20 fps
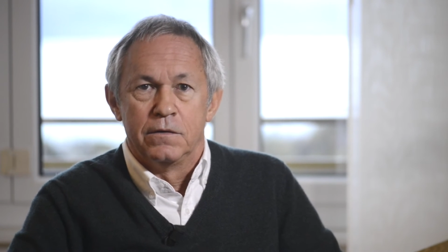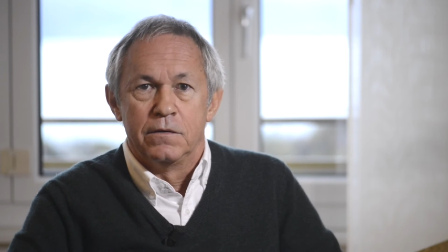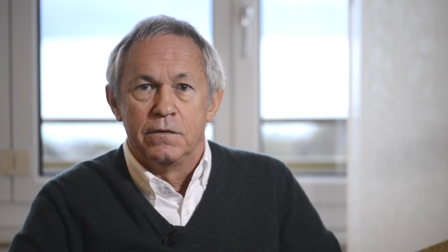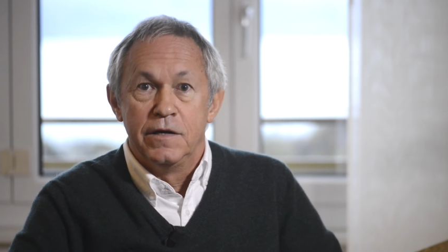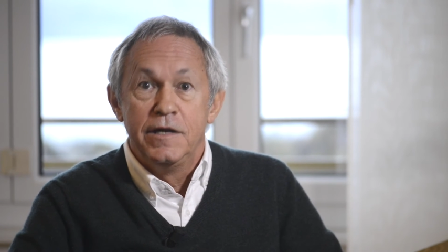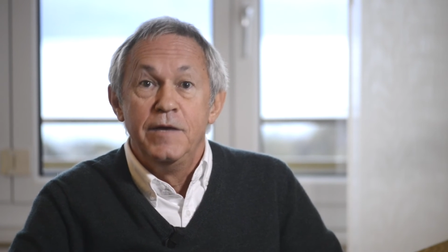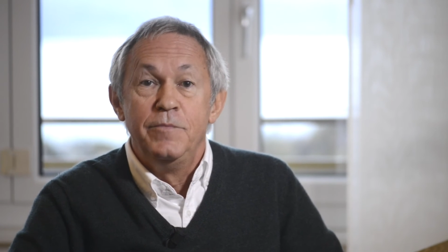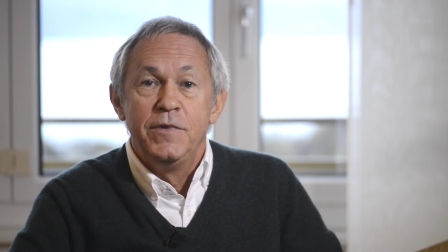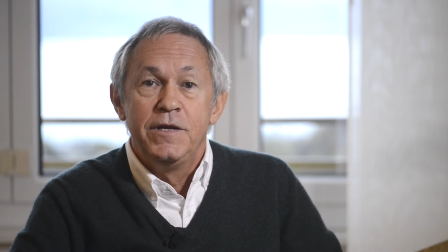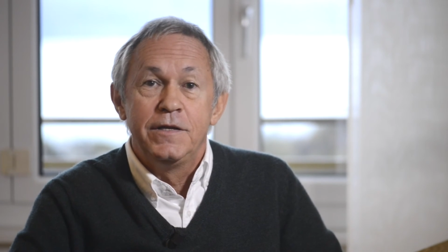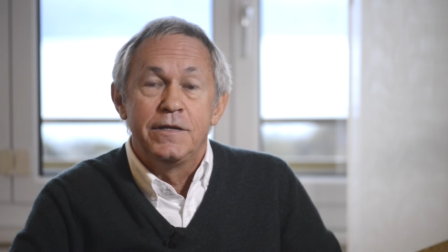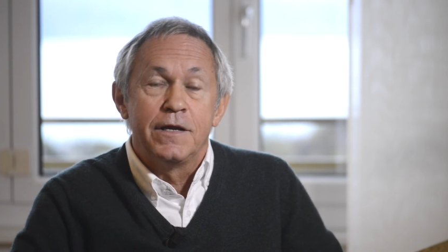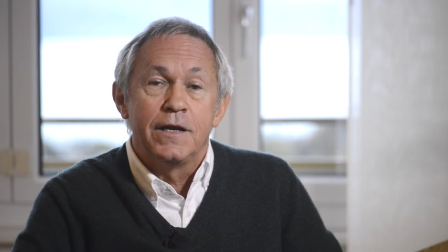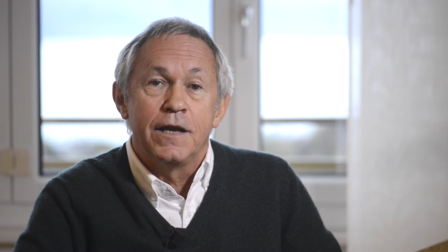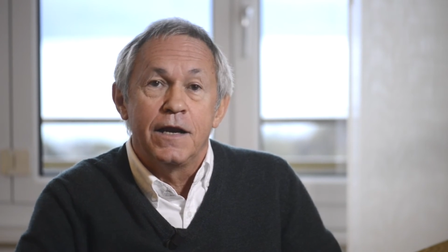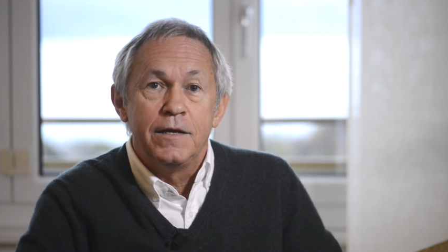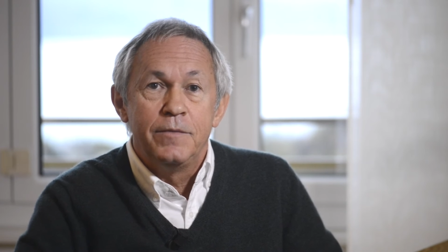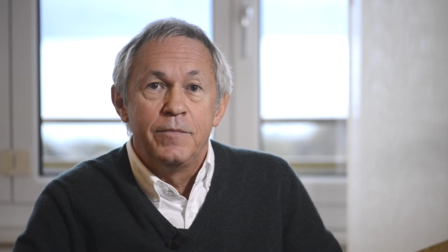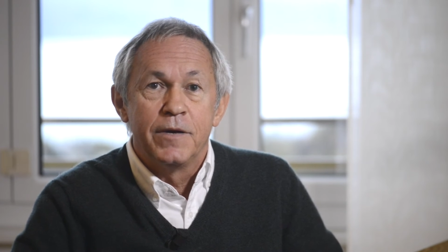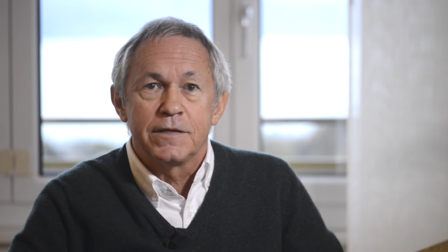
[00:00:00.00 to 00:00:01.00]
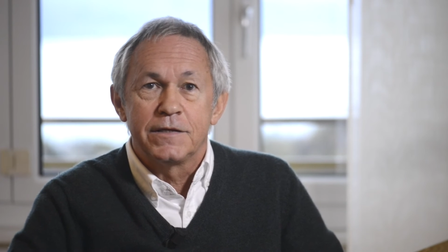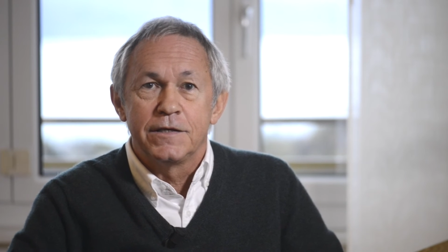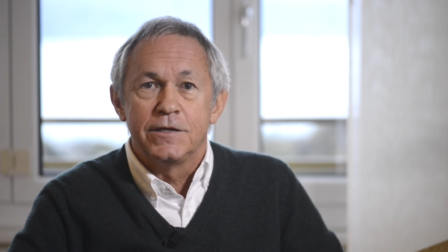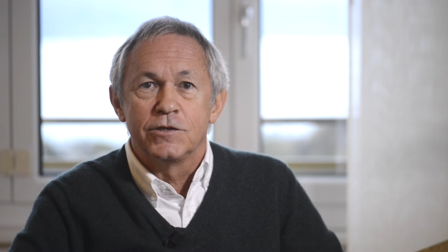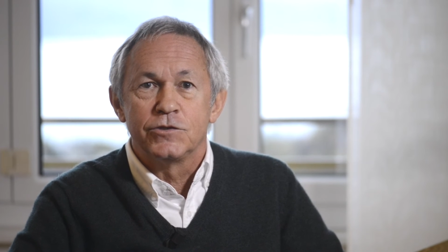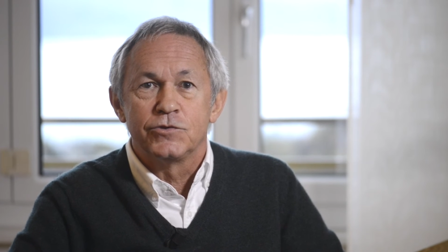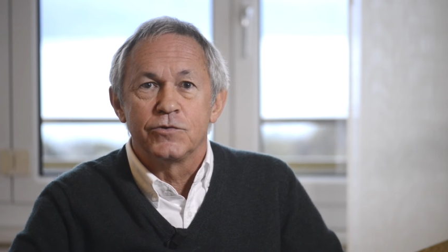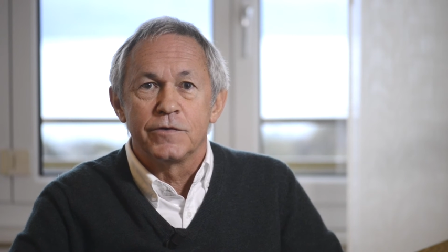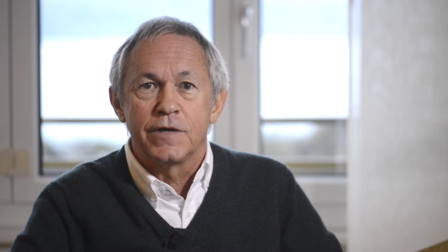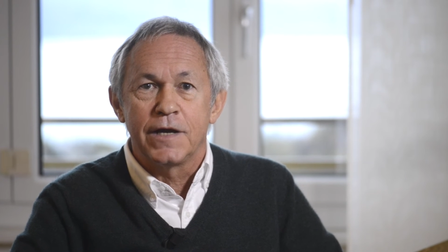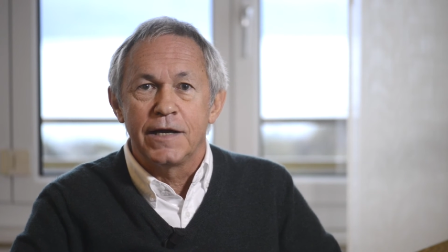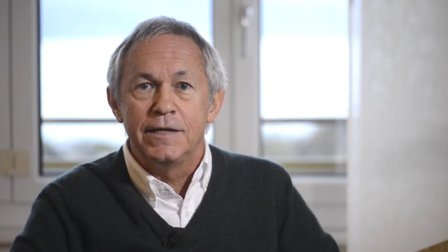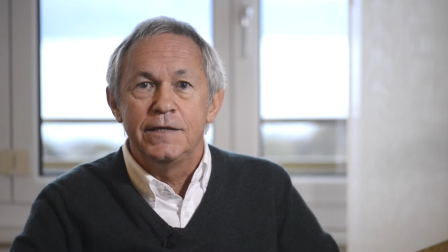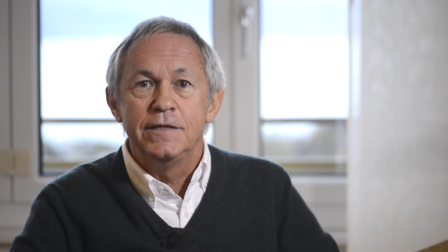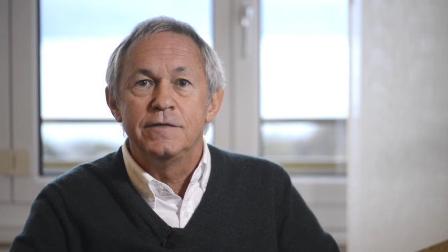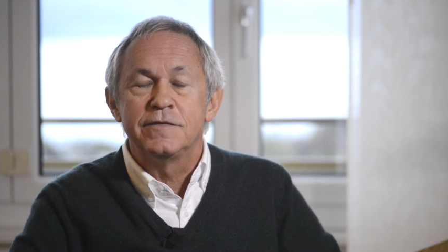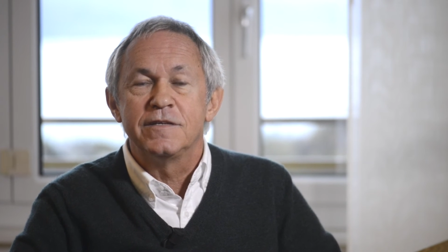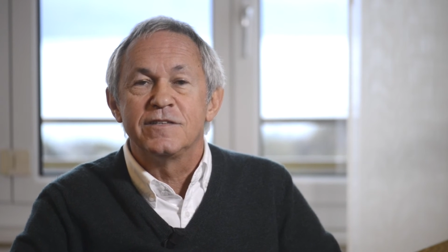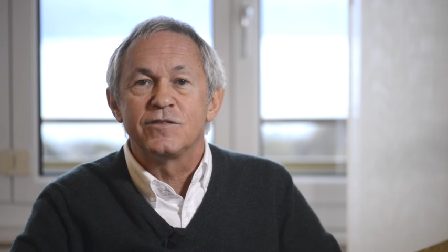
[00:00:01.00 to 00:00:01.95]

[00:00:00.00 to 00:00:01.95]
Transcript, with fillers: limité la liberté d'un journaliste,